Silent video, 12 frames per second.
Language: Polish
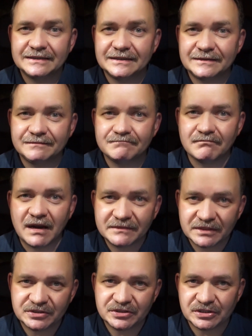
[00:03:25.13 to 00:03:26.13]
E,
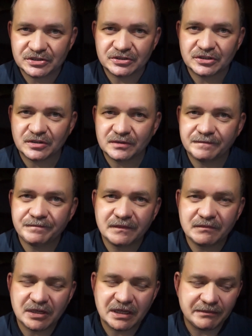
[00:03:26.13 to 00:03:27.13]
mam nadzieję, że to
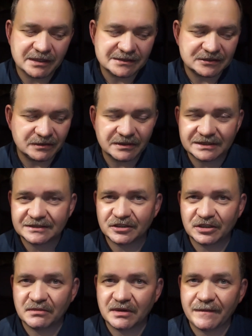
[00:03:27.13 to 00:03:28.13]
moja bardzo dobra
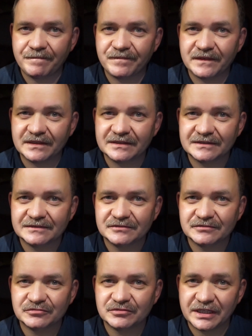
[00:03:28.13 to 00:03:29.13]
znajoma e,
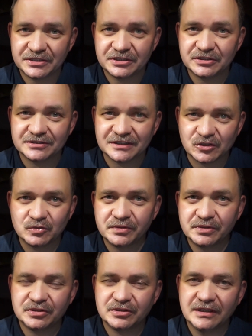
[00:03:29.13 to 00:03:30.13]
udaje się to
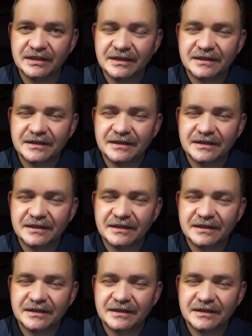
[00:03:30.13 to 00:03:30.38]
zakupić